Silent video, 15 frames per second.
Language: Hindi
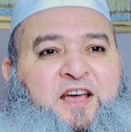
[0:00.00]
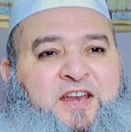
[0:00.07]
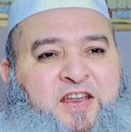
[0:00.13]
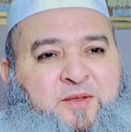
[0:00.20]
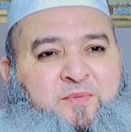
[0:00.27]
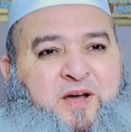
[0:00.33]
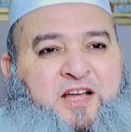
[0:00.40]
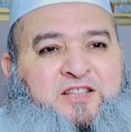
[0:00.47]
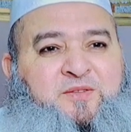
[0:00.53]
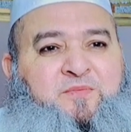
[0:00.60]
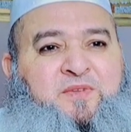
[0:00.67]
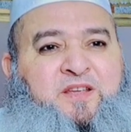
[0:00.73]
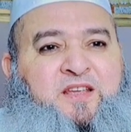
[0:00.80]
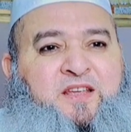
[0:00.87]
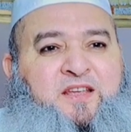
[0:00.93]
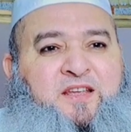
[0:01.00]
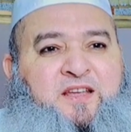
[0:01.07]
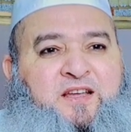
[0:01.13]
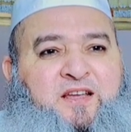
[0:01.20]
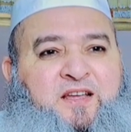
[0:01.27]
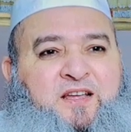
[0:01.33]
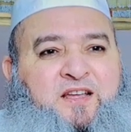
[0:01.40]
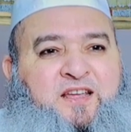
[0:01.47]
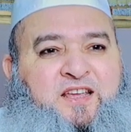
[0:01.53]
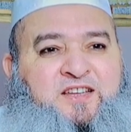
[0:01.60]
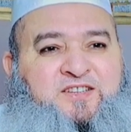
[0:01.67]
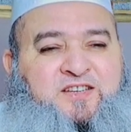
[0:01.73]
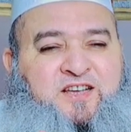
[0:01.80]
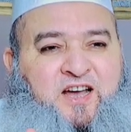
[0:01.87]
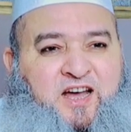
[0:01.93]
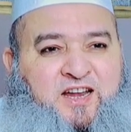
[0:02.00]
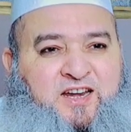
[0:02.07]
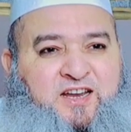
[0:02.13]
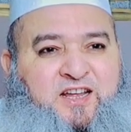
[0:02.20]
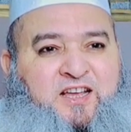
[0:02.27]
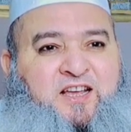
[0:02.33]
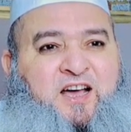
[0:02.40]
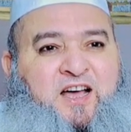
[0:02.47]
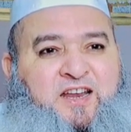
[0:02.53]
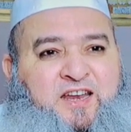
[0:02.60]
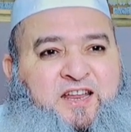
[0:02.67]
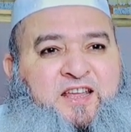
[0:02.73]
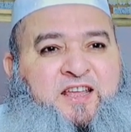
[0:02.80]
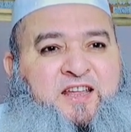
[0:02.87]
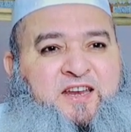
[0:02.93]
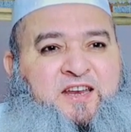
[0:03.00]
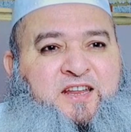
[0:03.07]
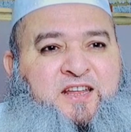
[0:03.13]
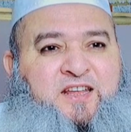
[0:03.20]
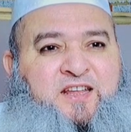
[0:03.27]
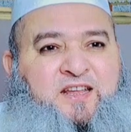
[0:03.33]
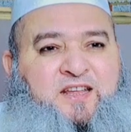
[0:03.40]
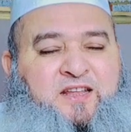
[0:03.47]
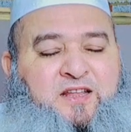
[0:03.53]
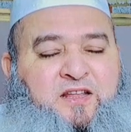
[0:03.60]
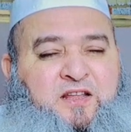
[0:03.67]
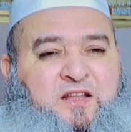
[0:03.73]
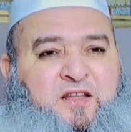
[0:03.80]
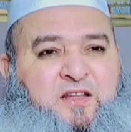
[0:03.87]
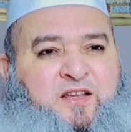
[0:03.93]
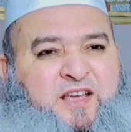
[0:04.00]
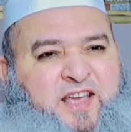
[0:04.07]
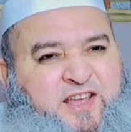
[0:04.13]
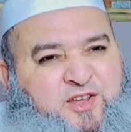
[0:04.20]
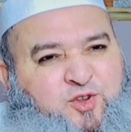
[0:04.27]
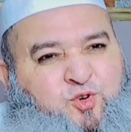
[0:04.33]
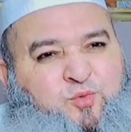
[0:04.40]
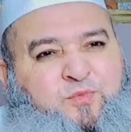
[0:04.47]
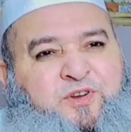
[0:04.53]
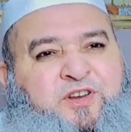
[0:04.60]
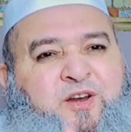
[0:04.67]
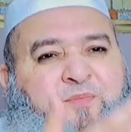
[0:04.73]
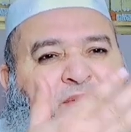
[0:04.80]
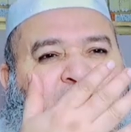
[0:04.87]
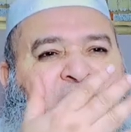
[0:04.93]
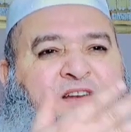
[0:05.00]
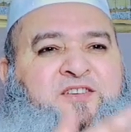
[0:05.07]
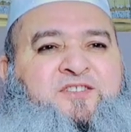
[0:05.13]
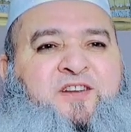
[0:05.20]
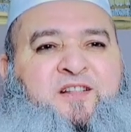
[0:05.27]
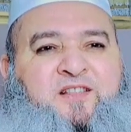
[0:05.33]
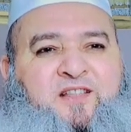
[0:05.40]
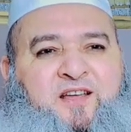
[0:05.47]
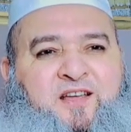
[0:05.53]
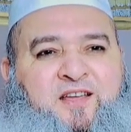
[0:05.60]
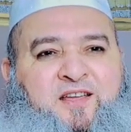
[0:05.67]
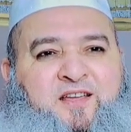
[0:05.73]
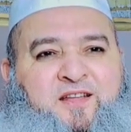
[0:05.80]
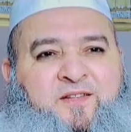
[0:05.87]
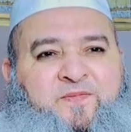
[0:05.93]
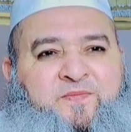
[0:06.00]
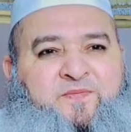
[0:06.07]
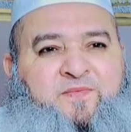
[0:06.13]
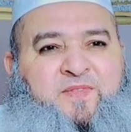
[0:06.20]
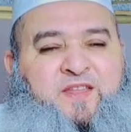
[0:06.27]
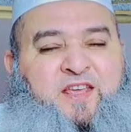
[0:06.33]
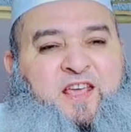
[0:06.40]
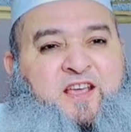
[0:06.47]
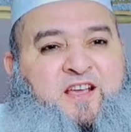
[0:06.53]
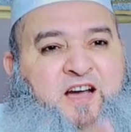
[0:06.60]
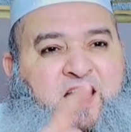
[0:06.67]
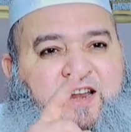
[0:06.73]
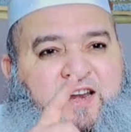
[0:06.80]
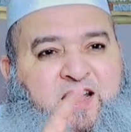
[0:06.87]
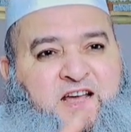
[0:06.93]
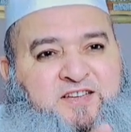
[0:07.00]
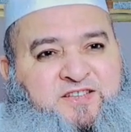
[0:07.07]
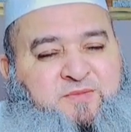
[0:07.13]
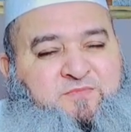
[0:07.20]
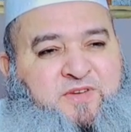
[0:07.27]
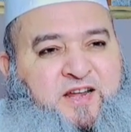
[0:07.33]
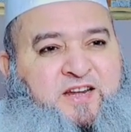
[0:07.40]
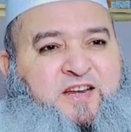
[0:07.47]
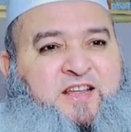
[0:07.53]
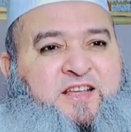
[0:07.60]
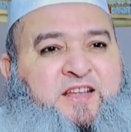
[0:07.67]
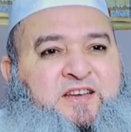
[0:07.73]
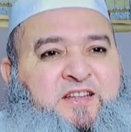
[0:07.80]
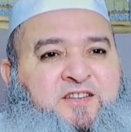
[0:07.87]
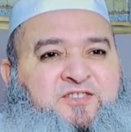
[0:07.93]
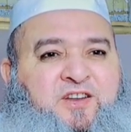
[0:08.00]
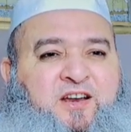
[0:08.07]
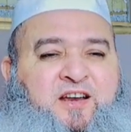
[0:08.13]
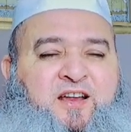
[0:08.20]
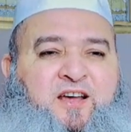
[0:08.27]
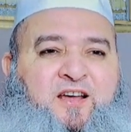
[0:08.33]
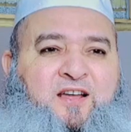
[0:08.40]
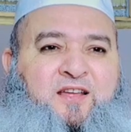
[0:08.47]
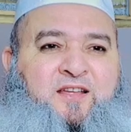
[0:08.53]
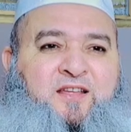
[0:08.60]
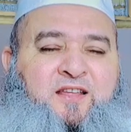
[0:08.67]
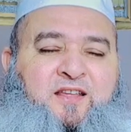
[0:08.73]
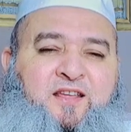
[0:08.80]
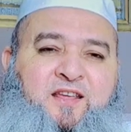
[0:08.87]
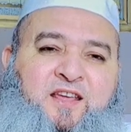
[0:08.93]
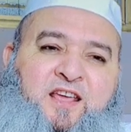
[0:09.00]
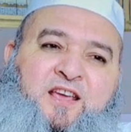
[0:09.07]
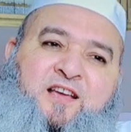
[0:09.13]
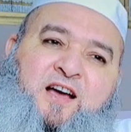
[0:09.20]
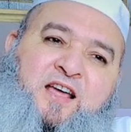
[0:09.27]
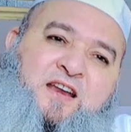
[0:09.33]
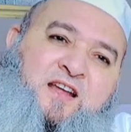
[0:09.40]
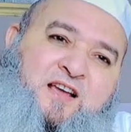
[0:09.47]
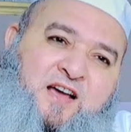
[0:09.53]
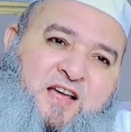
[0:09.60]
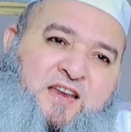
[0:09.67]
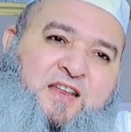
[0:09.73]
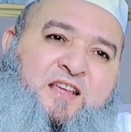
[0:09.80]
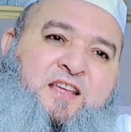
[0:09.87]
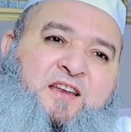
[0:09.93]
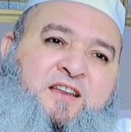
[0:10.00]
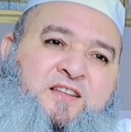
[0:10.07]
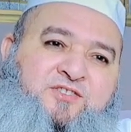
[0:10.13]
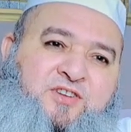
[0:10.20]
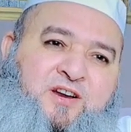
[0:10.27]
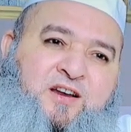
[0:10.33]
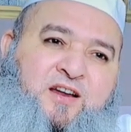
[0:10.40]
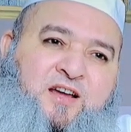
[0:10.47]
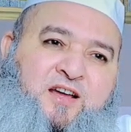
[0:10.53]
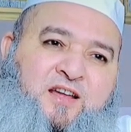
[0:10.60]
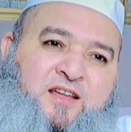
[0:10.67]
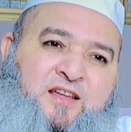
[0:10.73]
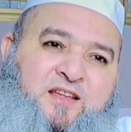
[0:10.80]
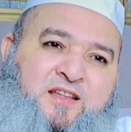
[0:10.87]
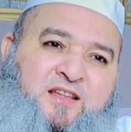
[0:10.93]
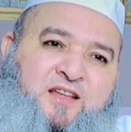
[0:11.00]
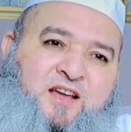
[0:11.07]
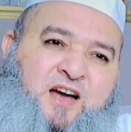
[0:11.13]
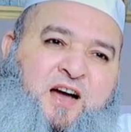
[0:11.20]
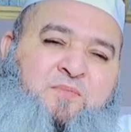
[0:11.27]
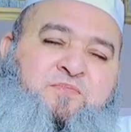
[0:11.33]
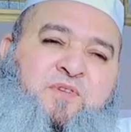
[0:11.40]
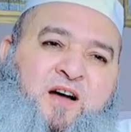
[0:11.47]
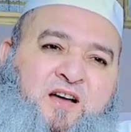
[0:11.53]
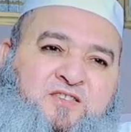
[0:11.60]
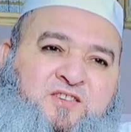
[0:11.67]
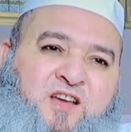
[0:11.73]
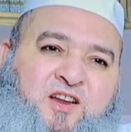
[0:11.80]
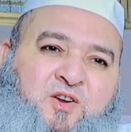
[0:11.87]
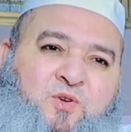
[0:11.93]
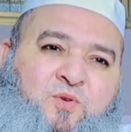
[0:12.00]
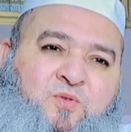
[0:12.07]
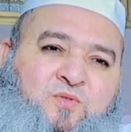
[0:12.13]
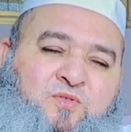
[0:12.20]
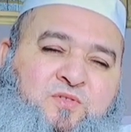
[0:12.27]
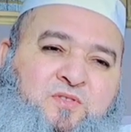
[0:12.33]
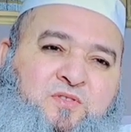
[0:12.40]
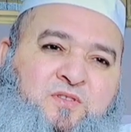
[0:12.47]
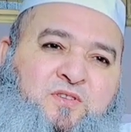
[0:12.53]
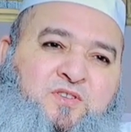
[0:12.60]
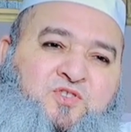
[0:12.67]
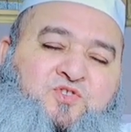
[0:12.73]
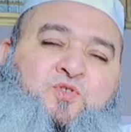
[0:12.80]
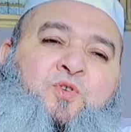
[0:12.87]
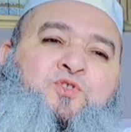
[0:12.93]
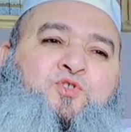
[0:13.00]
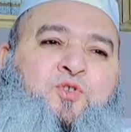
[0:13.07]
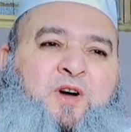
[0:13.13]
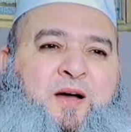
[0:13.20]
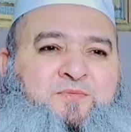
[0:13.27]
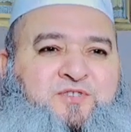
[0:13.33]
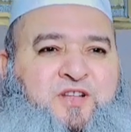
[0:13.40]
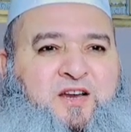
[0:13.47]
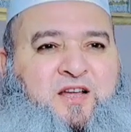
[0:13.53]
गरीब आदमी इस खाने खाने के लिए कई किलोमीटर पैदल चलता है एक खाना हजम करने के लिए चल रहा है एक खाना खाने के लिए चल रहा है आप कहाँ जा रहे हो सोचो आप